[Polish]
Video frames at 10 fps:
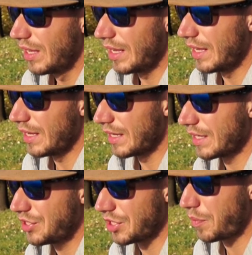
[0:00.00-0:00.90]
e,
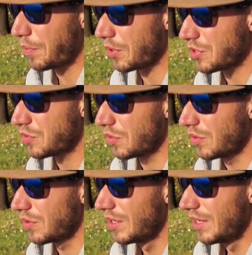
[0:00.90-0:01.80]
gdzieś po
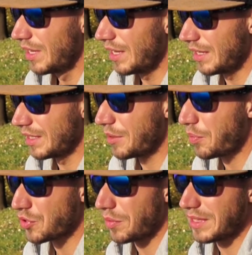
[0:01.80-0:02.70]
prostu e, nie
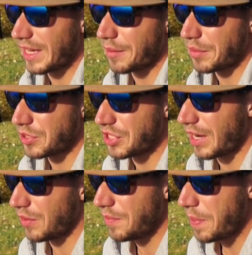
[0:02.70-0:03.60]
poszło mi tak, jakbym
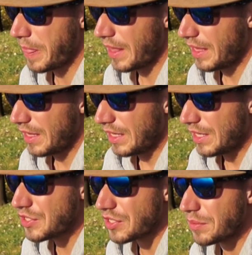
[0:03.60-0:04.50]
chciał.
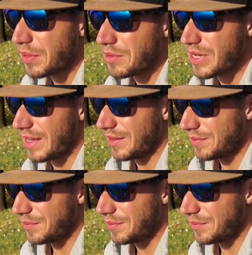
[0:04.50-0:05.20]
I co zrobiłem źle?